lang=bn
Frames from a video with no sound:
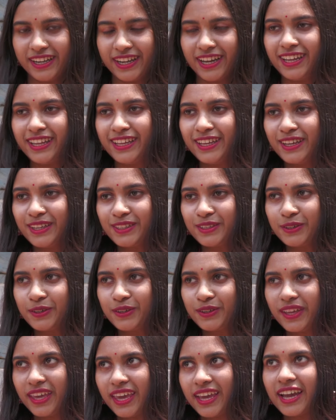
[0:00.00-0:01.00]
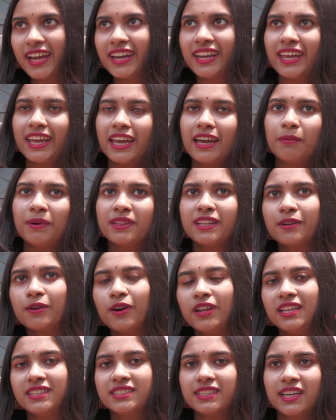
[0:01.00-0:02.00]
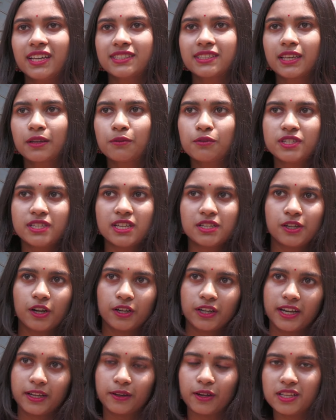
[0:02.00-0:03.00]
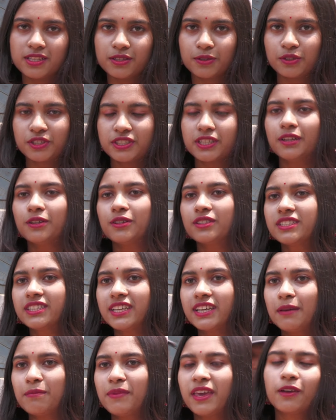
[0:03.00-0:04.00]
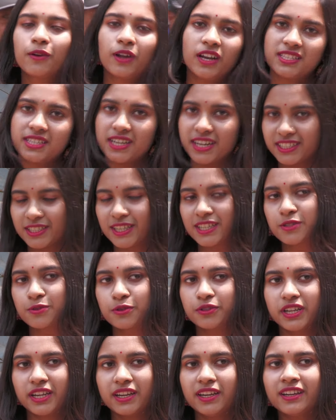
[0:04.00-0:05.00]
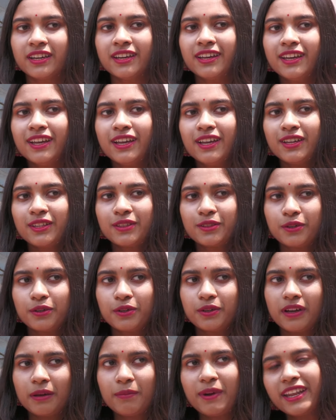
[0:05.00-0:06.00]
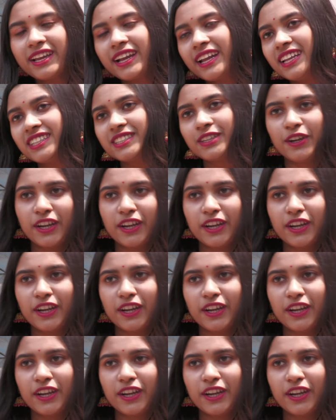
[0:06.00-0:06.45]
এটা তো এখানে আমাদের কলেজে আজকে কুষ্টিয়া সরকারি কলেজে অনুষ্ঠান হচ্ছে আমি এই কলেজের একটা স্টুডেন্ট তো আমার এখানে এসে